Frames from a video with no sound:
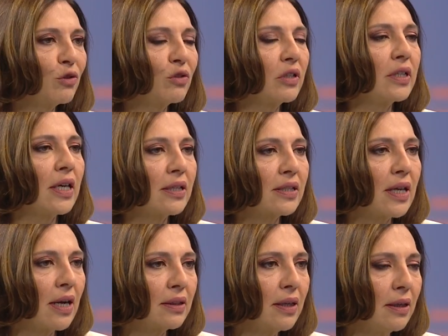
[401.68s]
çünkü
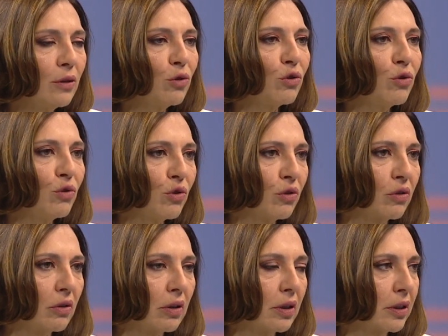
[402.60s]
yazardan üçüncü
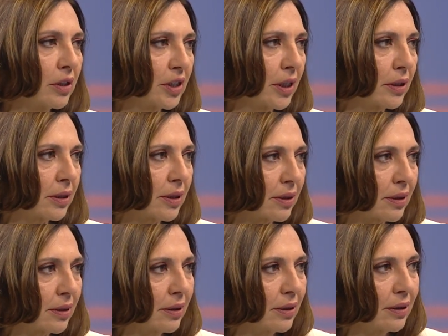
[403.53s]
e,
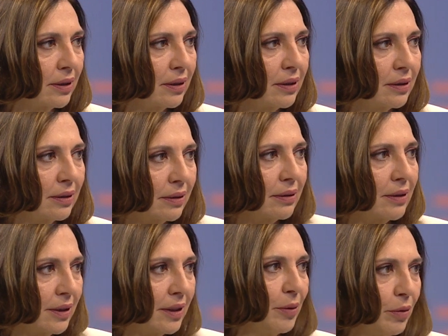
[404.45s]
şahıs e,
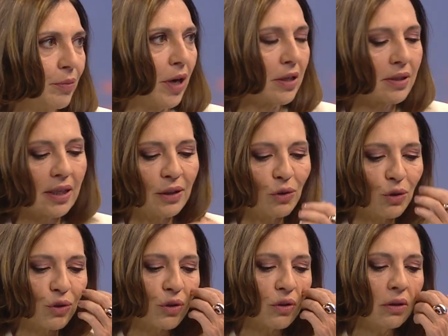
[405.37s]
gibi
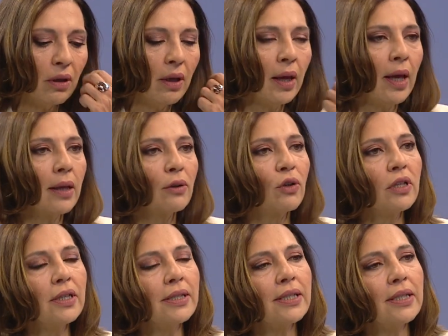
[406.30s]
bahsediyorsun. Öyle, evet.
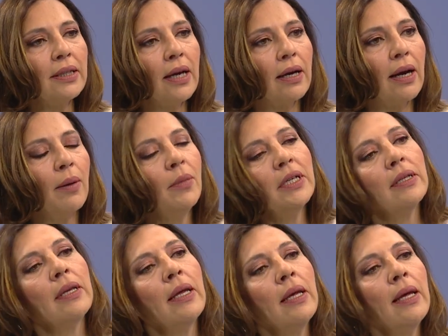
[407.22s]
Dolayısıyla
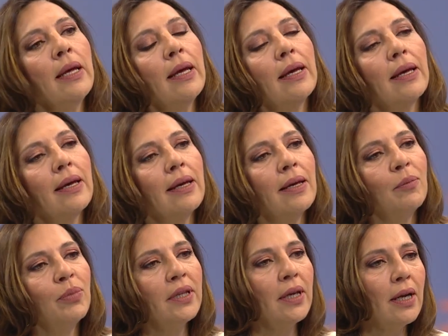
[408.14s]
ama e,
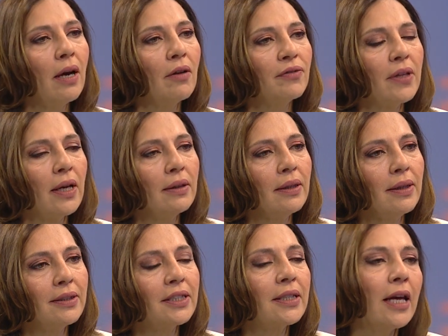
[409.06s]
bir taraftan
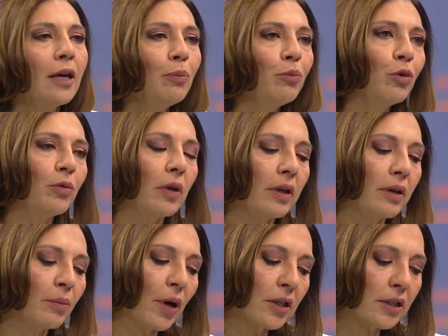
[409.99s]
da işte hep bu
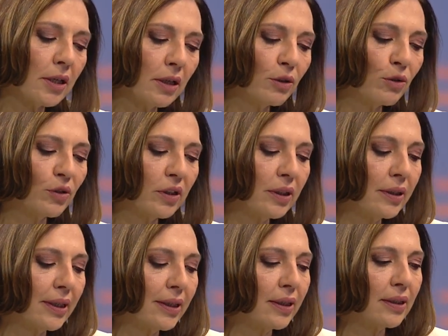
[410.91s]
e, baştan sona
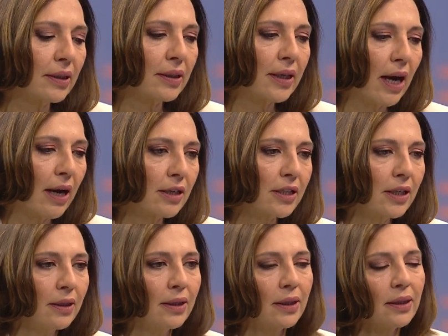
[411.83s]
ne kadarı
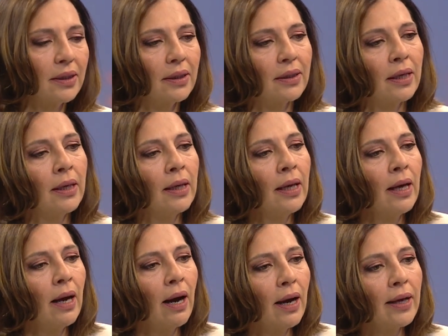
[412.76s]
gerçek ne kadarı
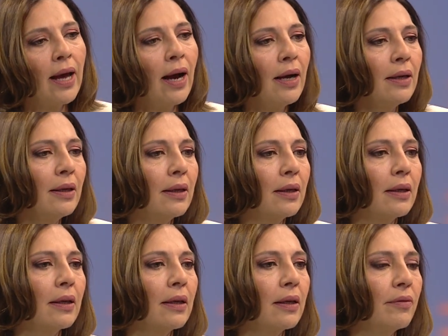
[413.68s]
hayal
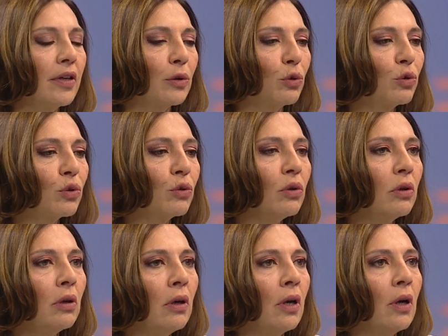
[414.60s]
e, ve
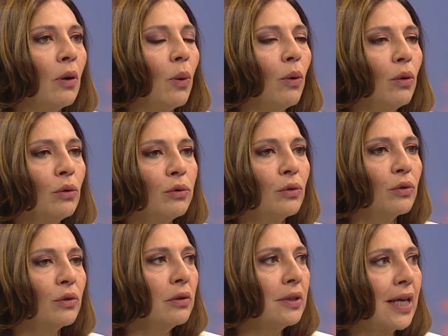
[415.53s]
kurgu
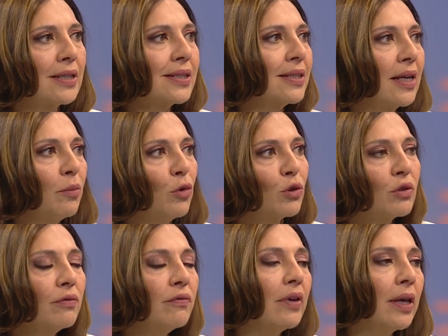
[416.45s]
olduğunu
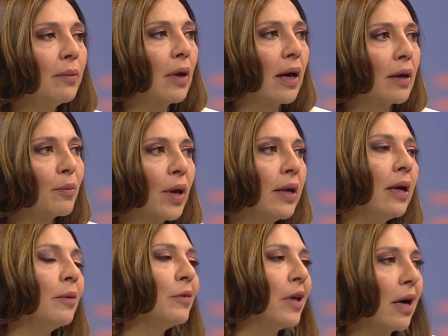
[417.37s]
kestiremiyorsun ve e, ben
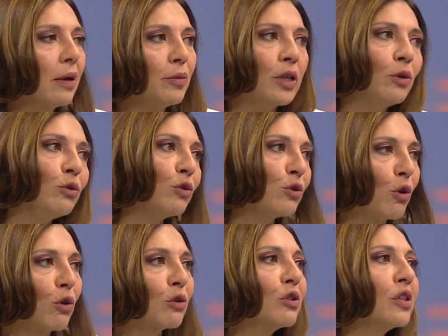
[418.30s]
habire onu
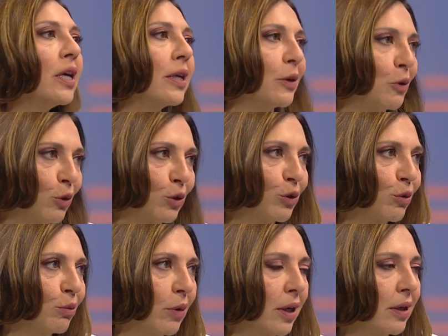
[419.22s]
sorgulayarak
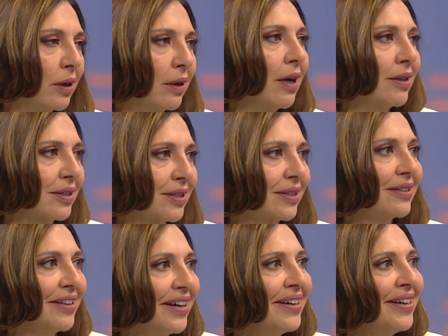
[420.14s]
okudum e, e, Çok
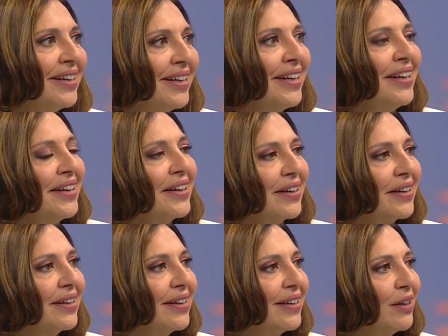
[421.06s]
haklısın. Çok haklısın.
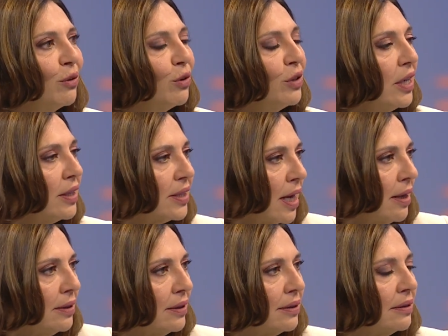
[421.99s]
Ee, evet. O
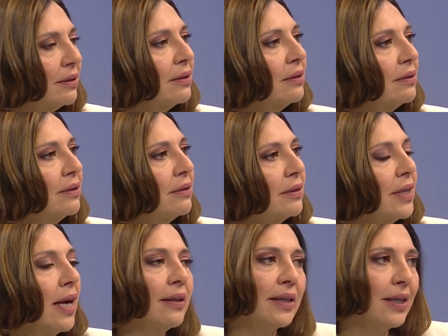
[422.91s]
yazar
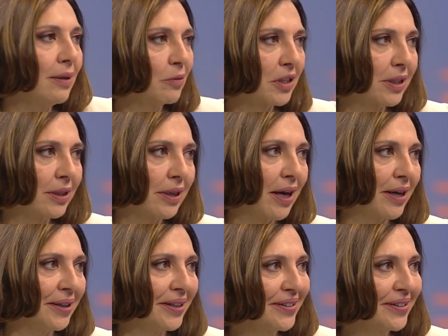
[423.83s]
sen değil misin yani?